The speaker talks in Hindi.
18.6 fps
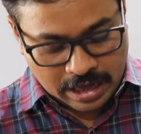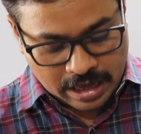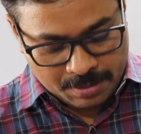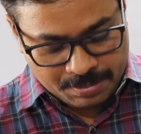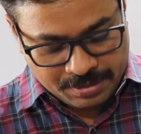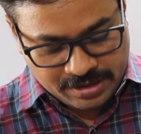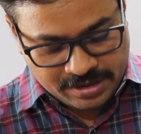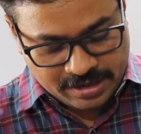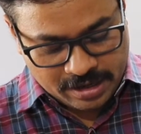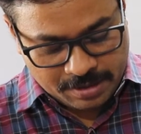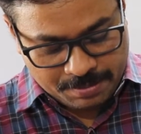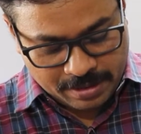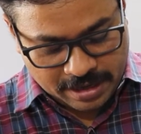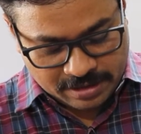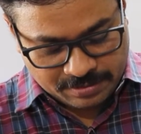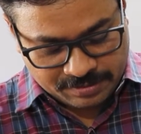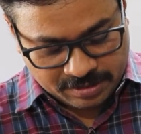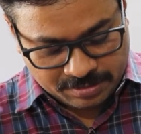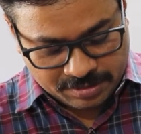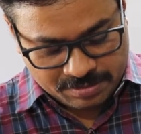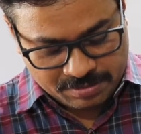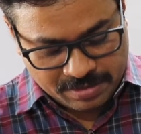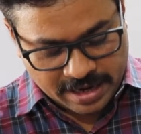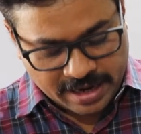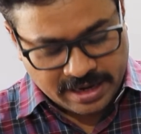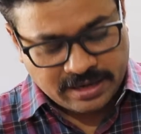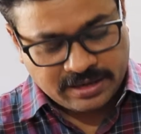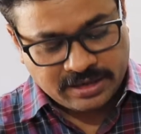अब ये बात समझ
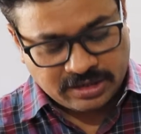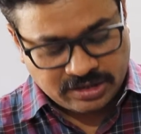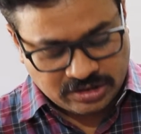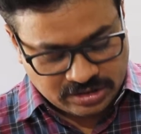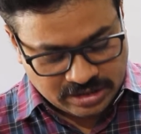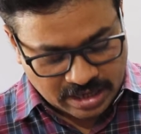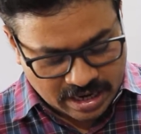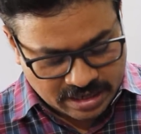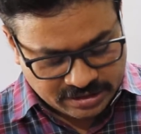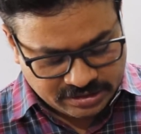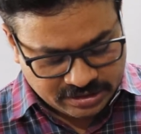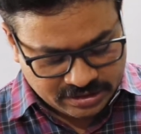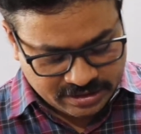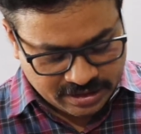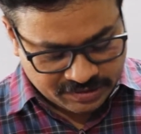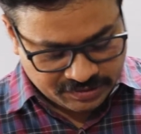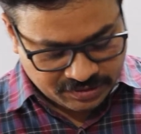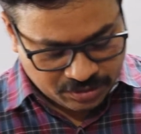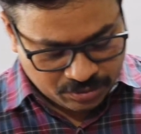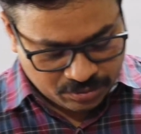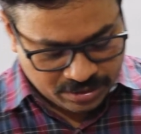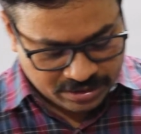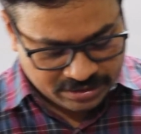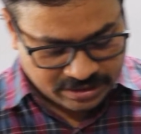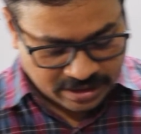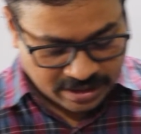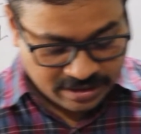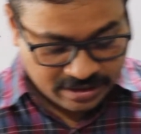में आई कि चार्ज कैसे
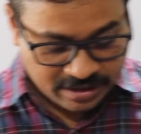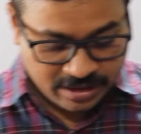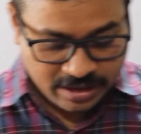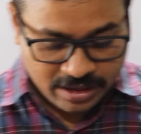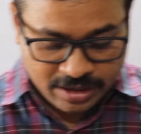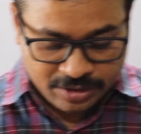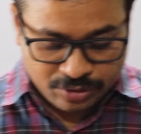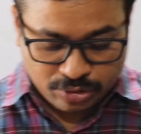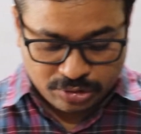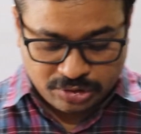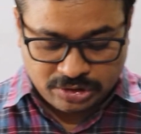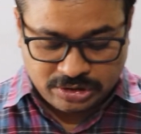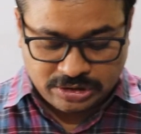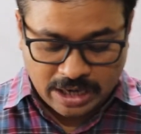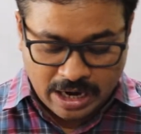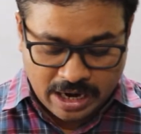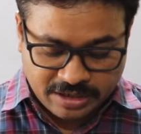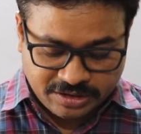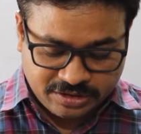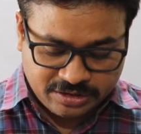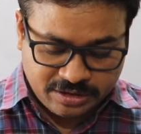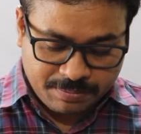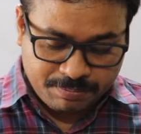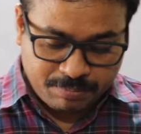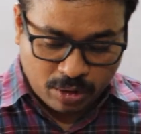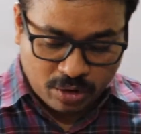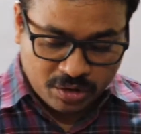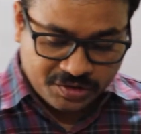होने चाहिए तो चार्ज
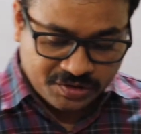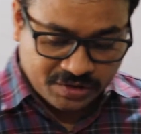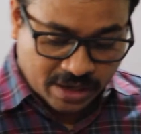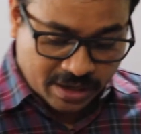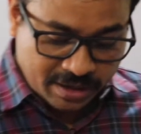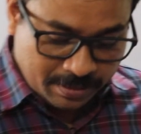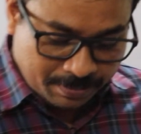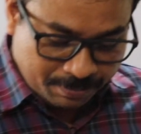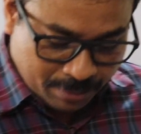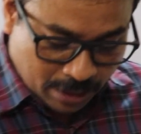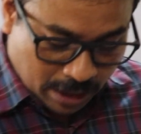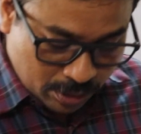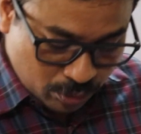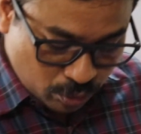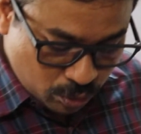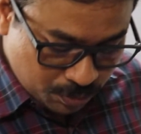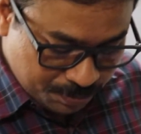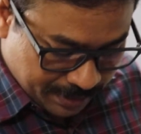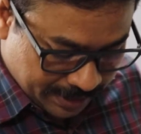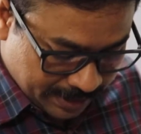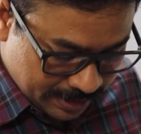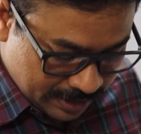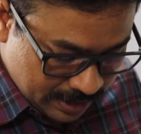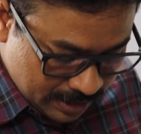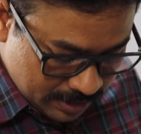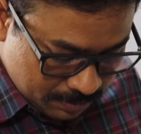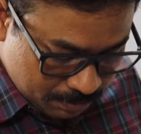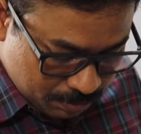के बहुत सारे प्रारूप हैं
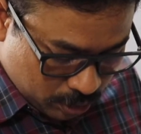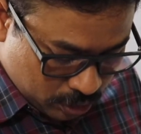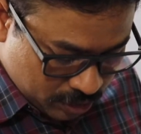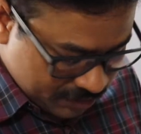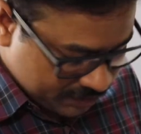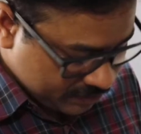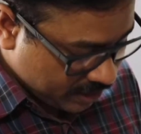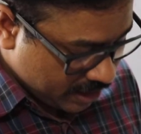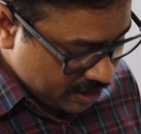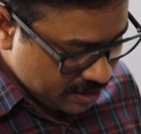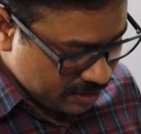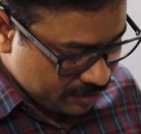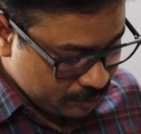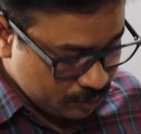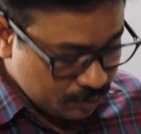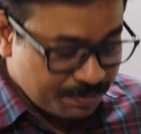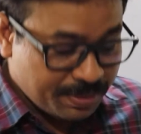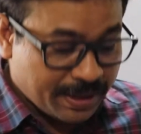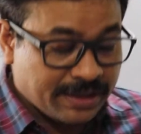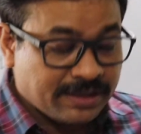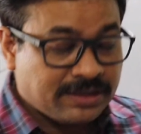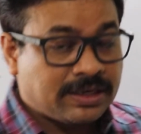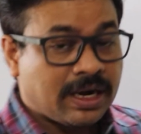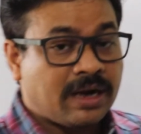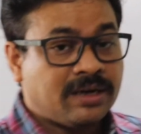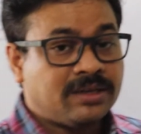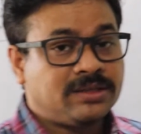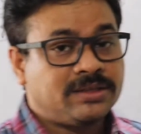बहुत सारे रूप हैं
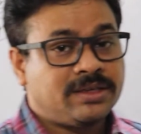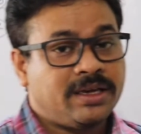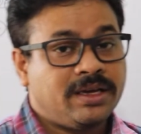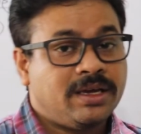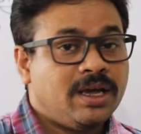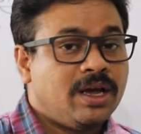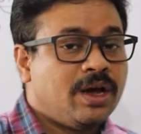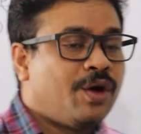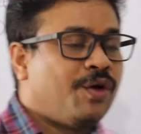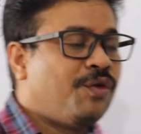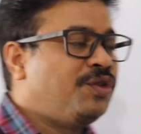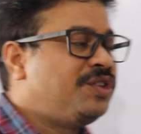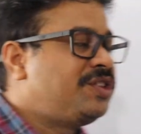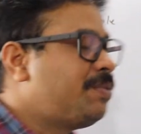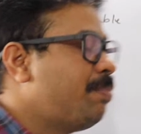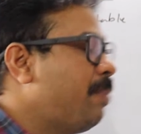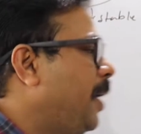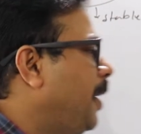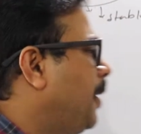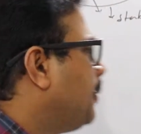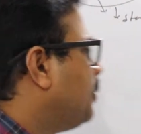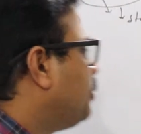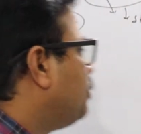चार्ज के उसमें